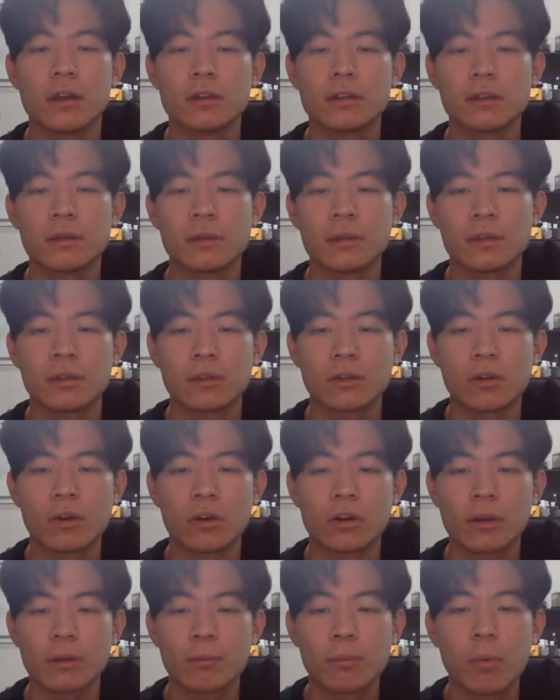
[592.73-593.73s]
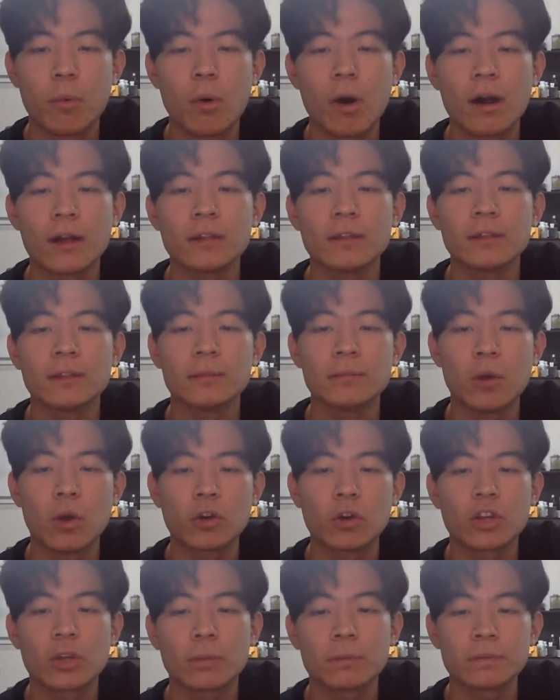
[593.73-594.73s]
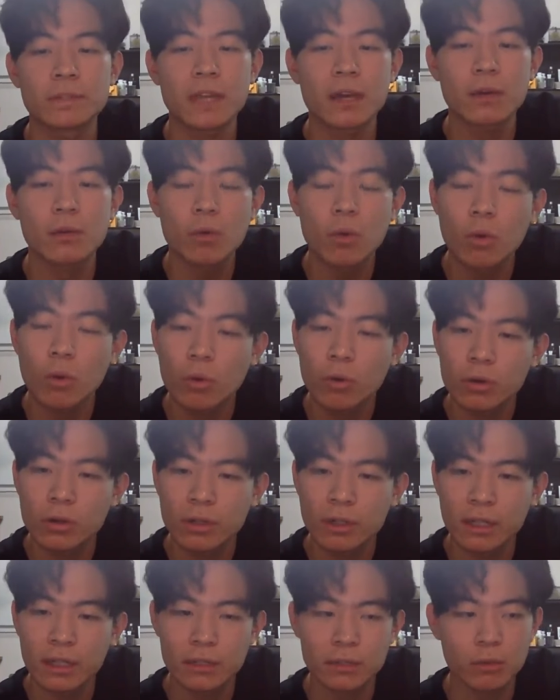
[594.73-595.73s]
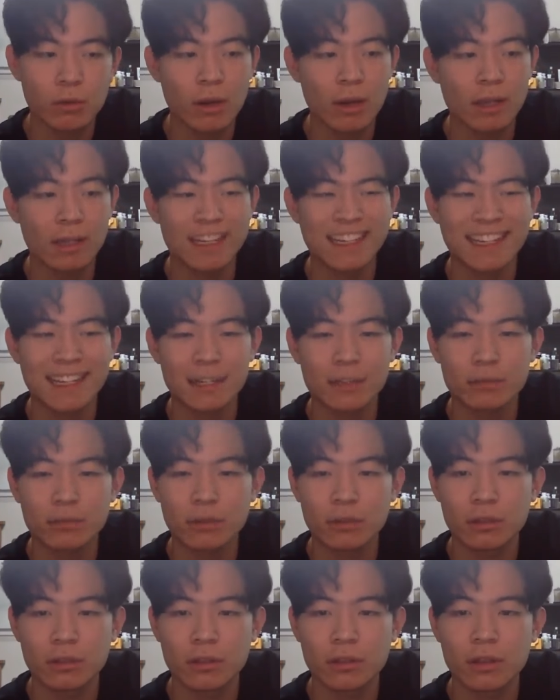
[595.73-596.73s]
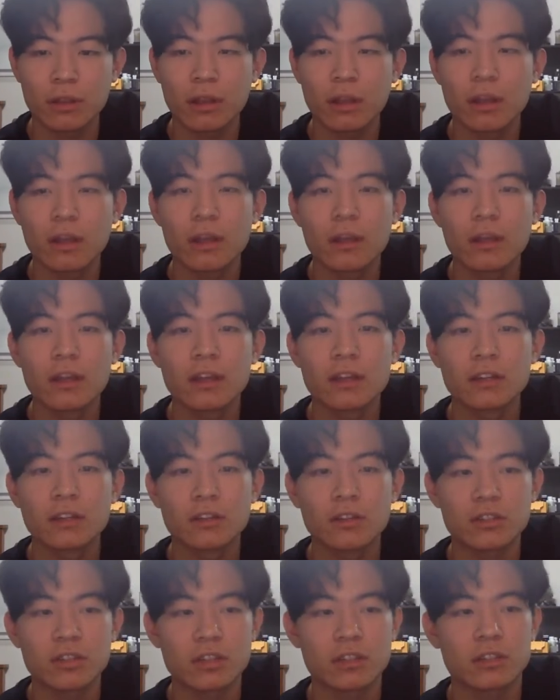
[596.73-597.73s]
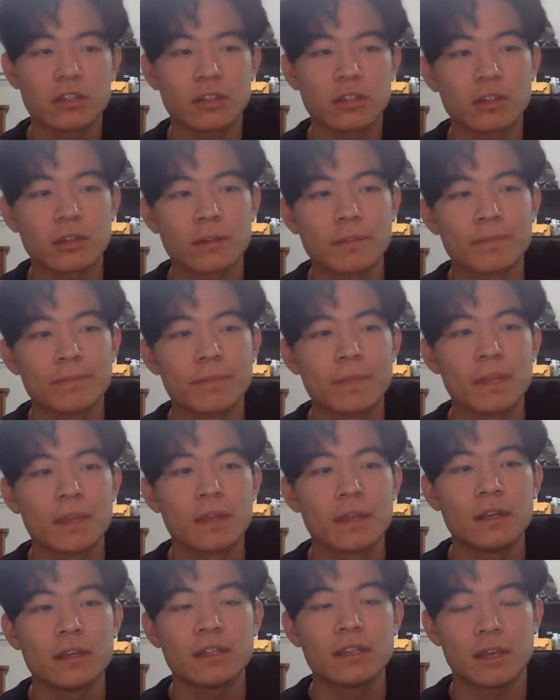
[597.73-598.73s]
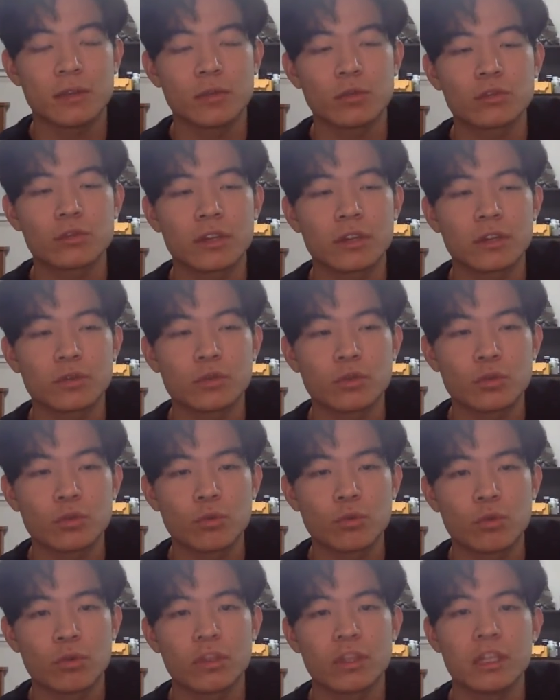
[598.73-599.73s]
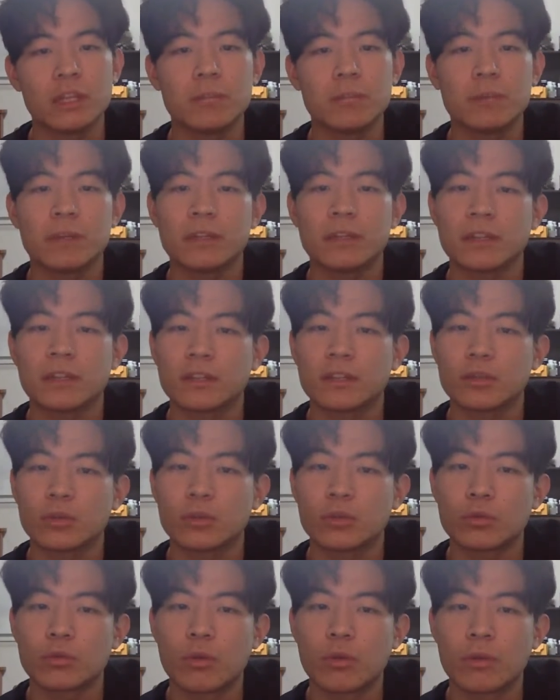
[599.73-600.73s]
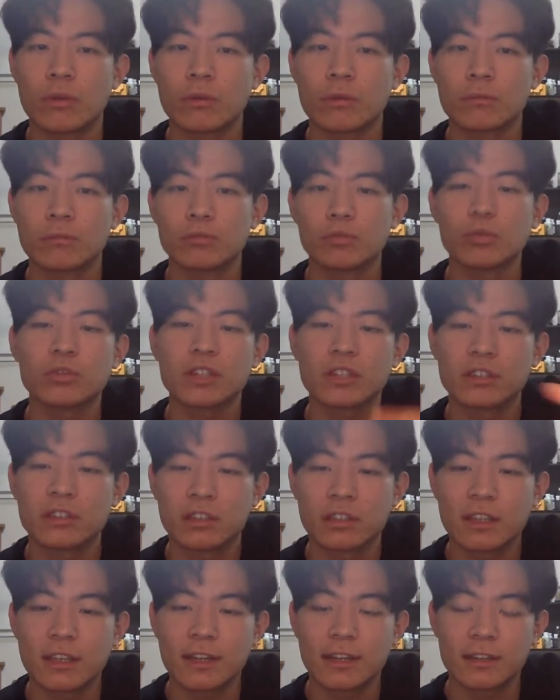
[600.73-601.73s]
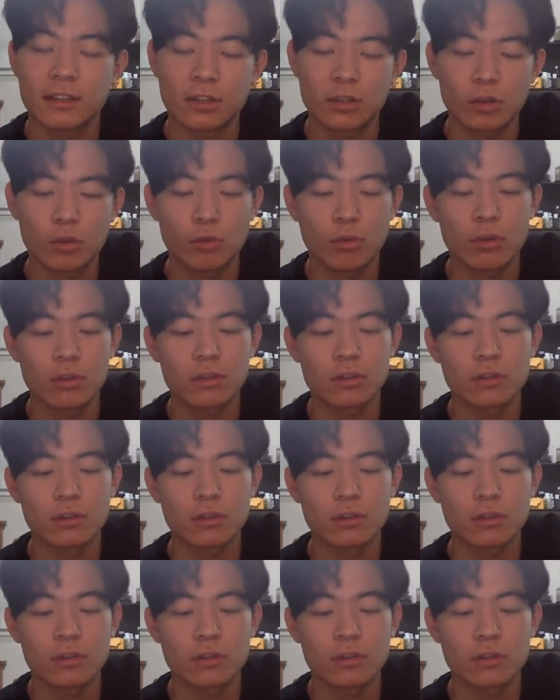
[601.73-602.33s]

이제 거기에 보안 몇 겹 쌓고 이렇게 해서 관리를 하게 될 텐데 그거 자체를 이 자동차의 소유권, 이 빌딩의 소유권, 부동산 등기 같은 경우에는